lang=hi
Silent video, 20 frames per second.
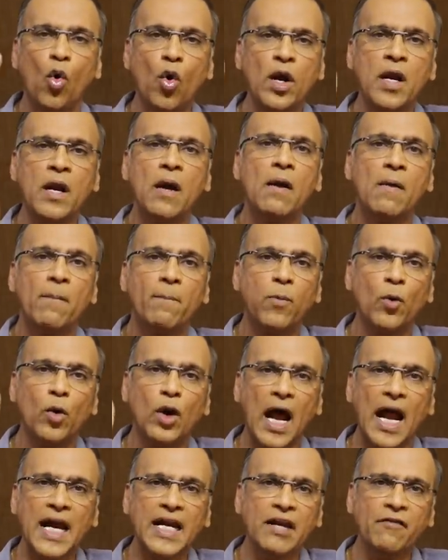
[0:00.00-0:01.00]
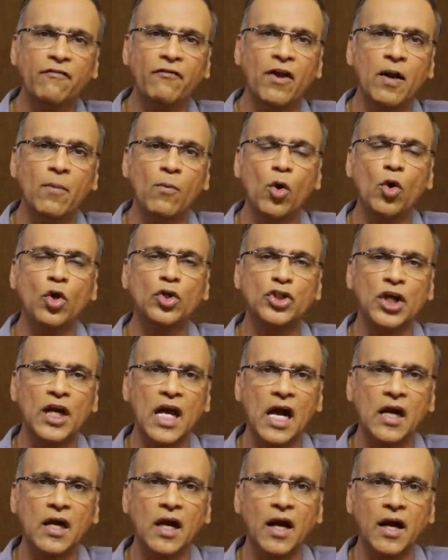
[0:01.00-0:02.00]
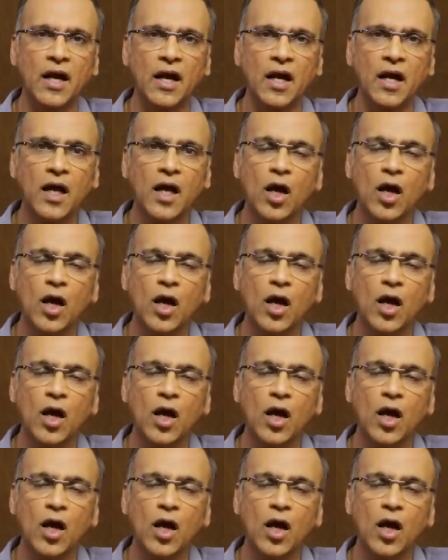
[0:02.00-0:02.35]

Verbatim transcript: उन पुरानी फिल्मों को चलाकर